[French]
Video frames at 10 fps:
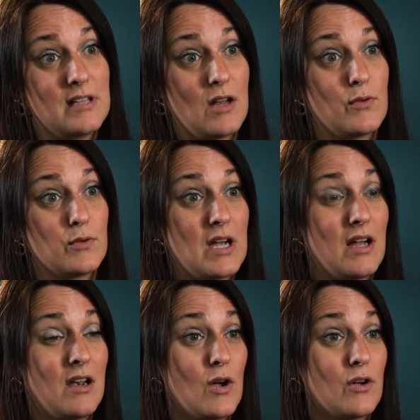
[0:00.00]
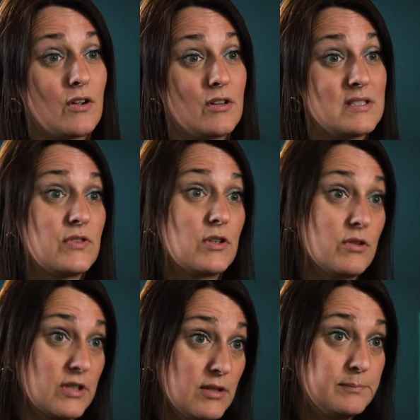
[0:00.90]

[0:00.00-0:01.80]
dans le fond, dans leurs difficultés.